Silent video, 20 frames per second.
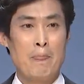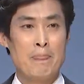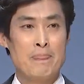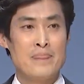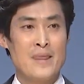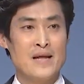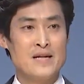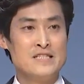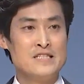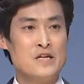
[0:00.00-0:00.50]

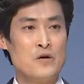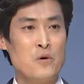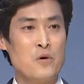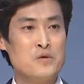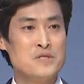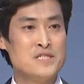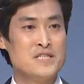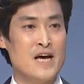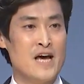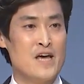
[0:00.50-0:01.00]
나는 늘
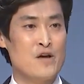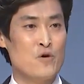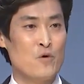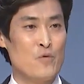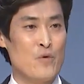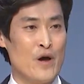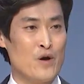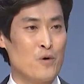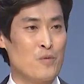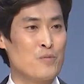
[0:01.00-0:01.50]
혼자이고
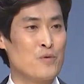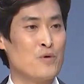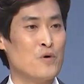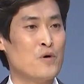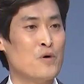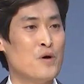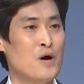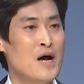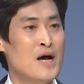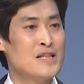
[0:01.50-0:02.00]

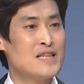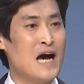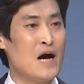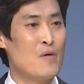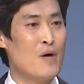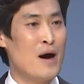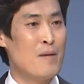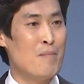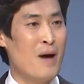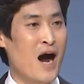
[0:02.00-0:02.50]
외롭고
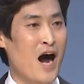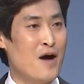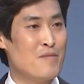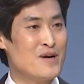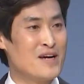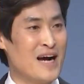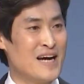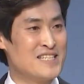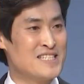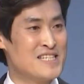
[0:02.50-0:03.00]
나와
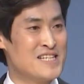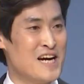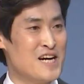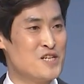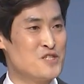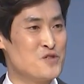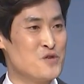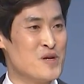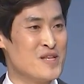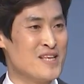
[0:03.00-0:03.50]
마음을 같이 할
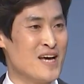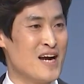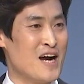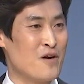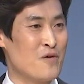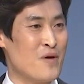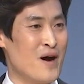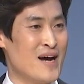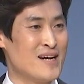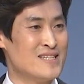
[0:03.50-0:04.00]
수
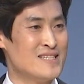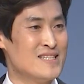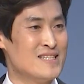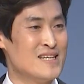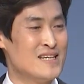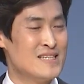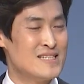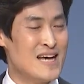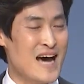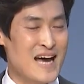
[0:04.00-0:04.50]
있다라고 하는
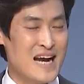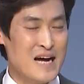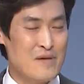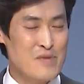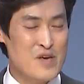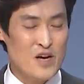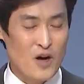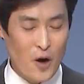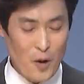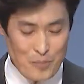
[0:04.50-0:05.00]

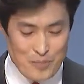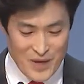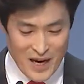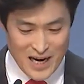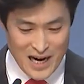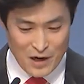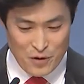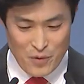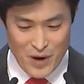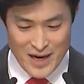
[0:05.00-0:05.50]
사람이
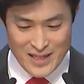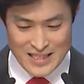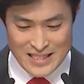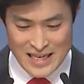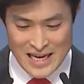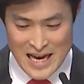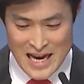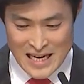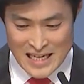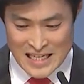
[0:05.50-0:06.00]
없다라고 하는
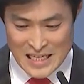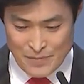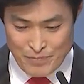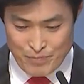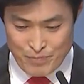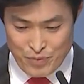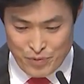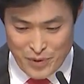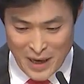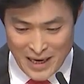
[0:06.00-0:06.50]
그
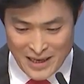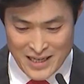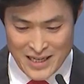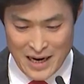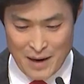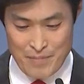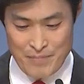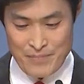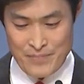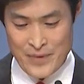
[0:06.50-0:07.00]

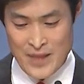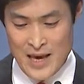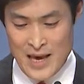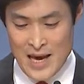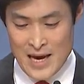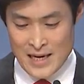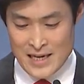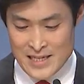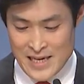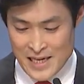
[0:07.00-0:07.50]
불안감,
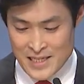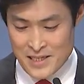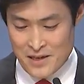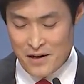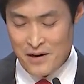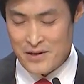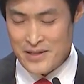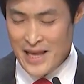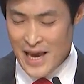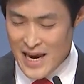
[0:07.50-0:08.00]

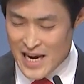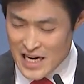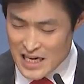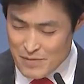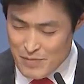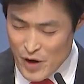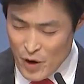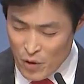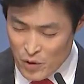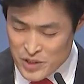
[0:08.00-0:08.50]
그래서 내
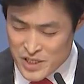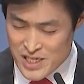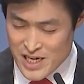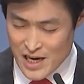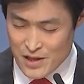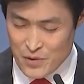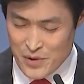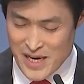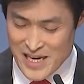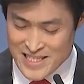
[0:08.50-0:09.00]
이름이
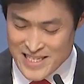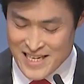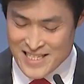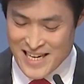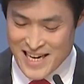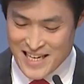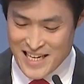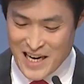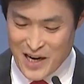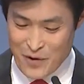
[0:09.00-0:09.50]
혹시라도 이
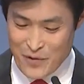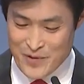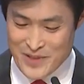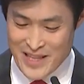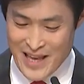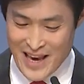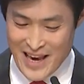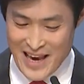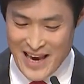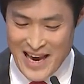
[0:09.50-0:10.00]
세상
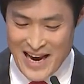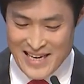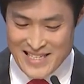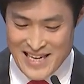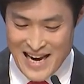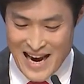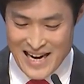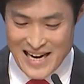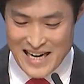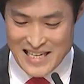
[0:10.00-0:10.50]
가운데
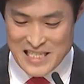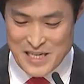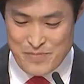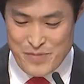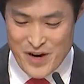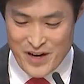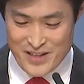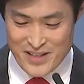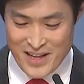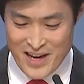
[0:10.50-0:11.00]

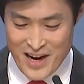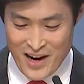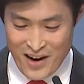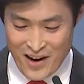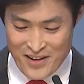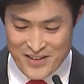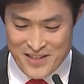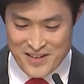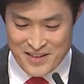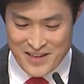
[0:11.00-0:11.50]
사라지면
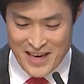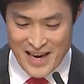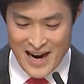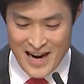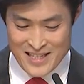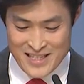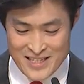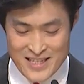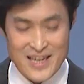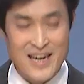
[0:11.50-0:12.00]
어떻게
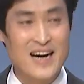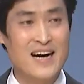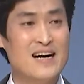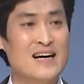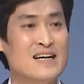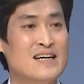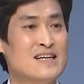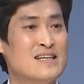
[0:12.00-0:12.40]
하는가?